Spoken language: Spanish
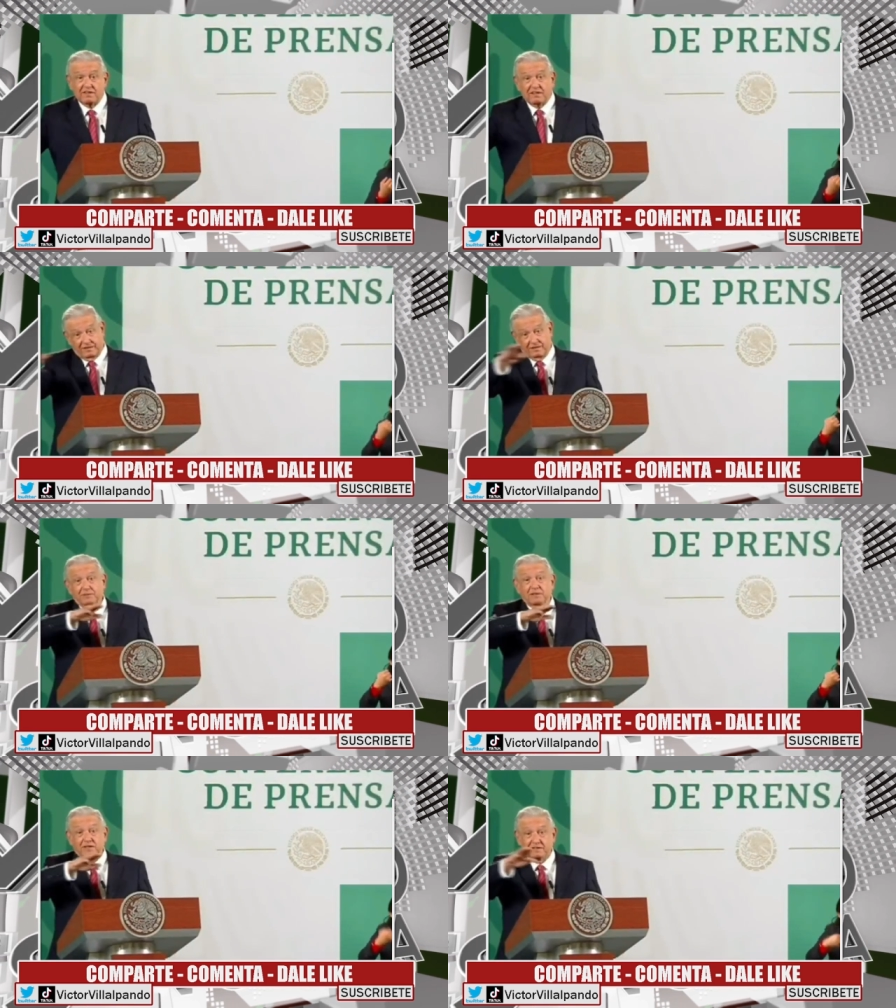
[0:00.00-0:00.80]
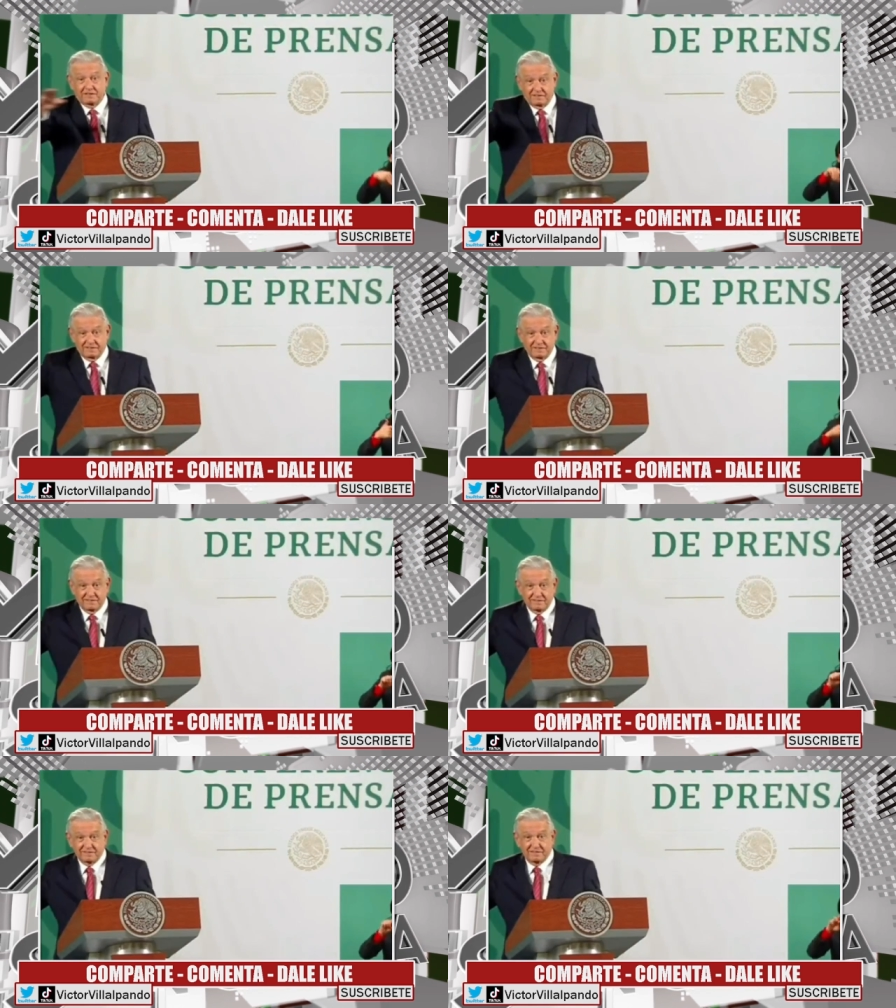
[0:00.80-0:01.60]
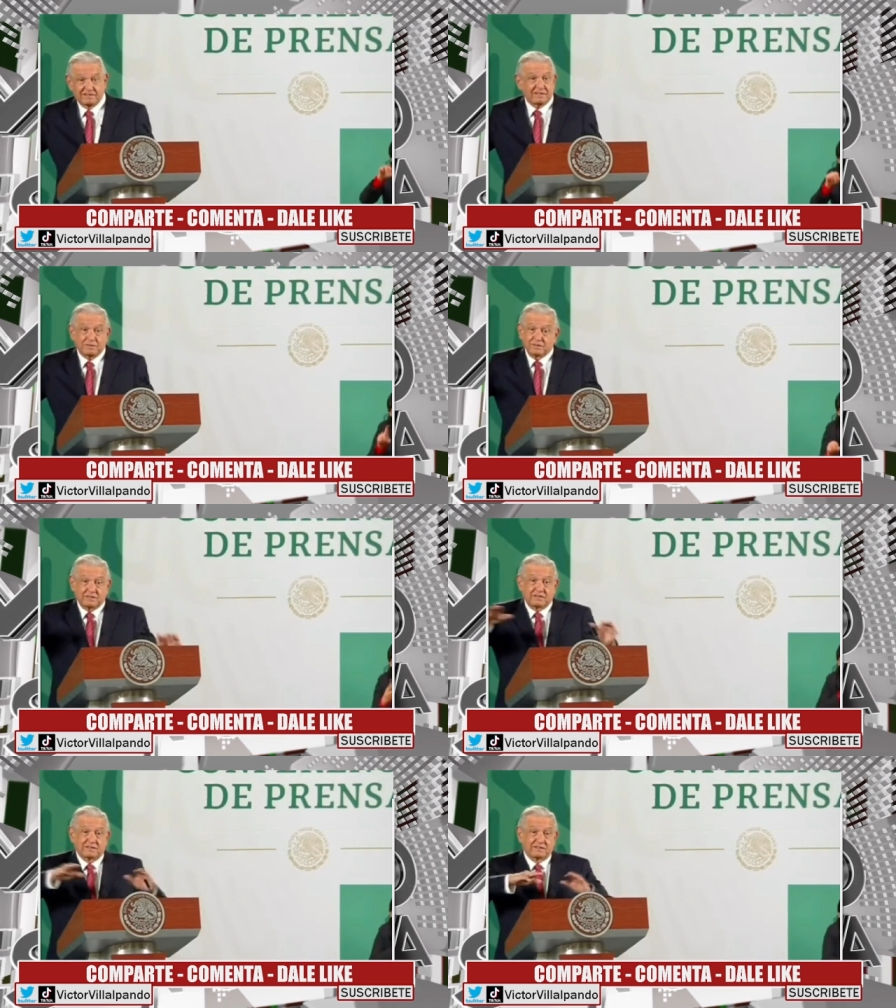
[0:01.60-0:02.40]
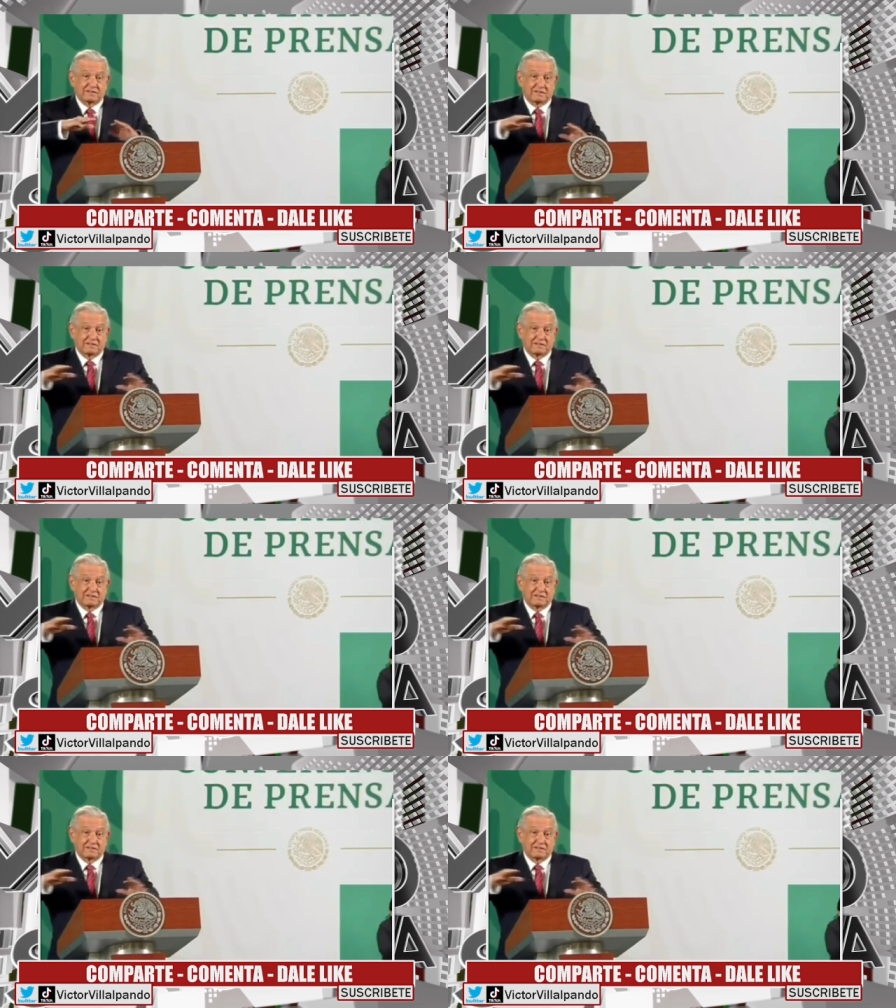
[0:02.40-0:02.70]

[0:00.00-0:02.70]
o sea, también Sencillamente,